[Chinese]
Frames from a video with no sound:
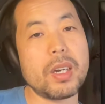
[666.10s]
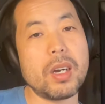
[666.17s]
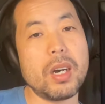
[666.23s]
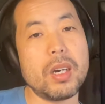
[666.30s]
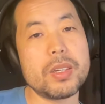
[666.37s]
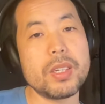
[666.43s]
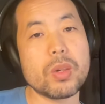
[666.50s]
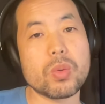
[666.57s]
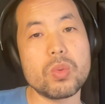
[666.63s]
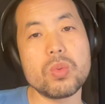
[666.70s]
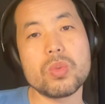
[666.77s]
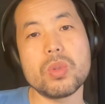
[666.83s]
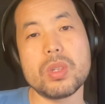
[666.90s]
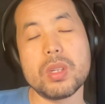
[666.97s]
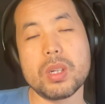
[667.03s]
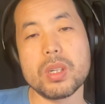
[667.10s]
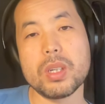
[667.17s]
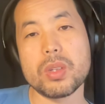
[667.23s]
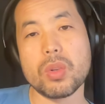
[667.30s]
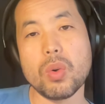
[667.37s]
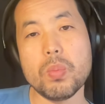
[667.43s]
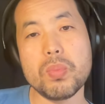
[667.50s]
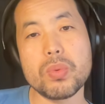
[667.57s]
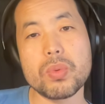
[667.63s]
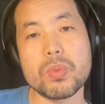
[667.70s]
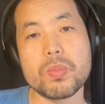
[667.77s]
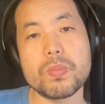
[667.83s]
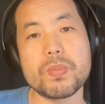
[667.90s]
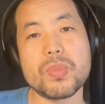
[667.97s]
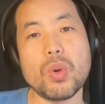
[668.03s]
代的行业工作能力都
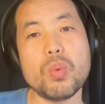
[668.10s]
不